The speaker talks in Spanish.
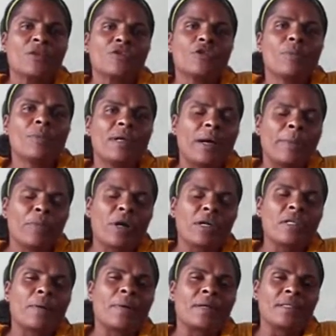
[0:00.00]
Yo me llamo
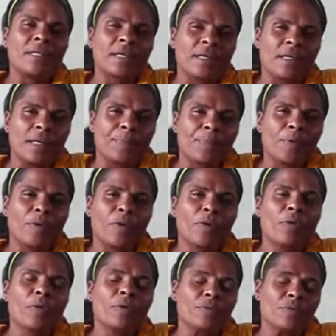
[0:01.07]
Aida Valdés Crespo,
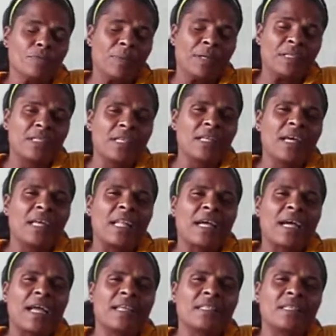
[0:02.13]
vivo vecina de la
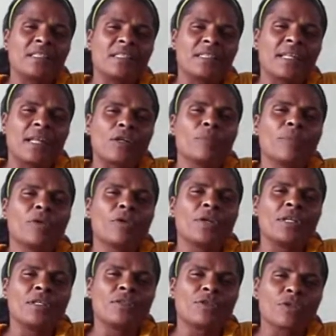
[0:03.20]
calle Tercera, número
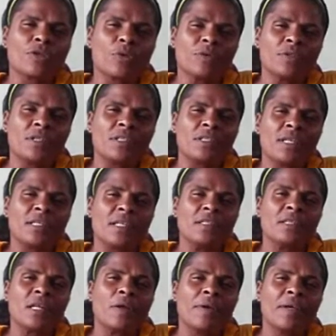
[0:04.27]
557,
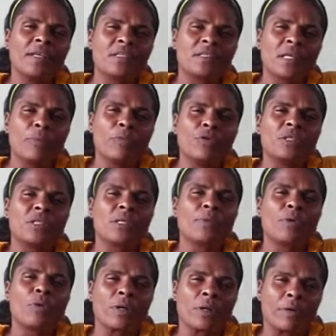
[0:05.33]
entre B y C, municipio de
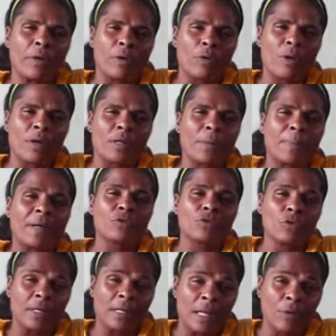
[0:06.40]
Guanabacoa, reparto
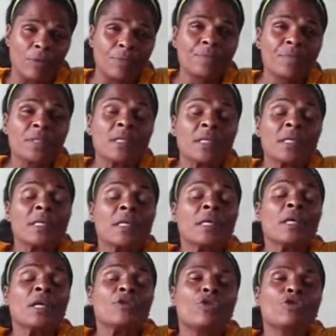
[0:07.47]
Naranjo.
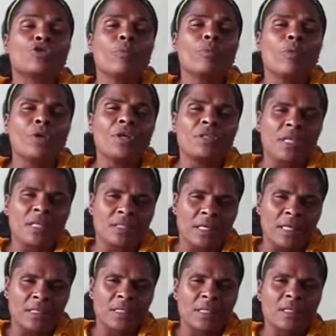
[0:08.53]
Yo soy un modista
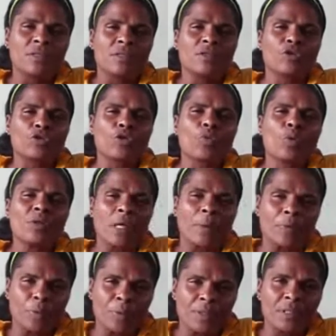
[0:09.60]
sastre, yo soy cuenta
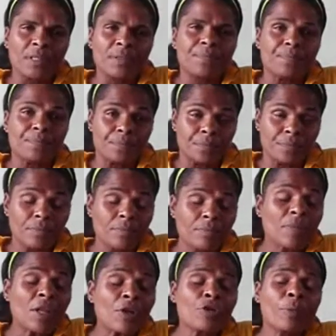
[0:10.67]
propista.
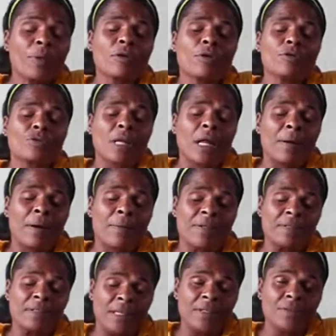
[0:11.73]
Yo me encontraba
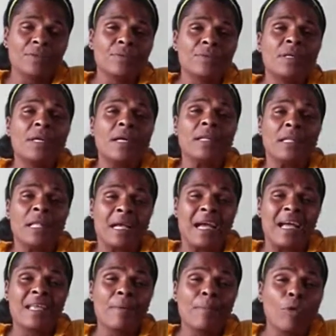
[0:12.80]
vendiendo en la
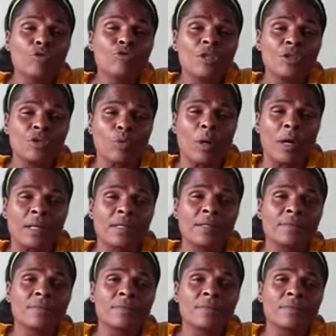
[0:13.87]
calle Monti Suárez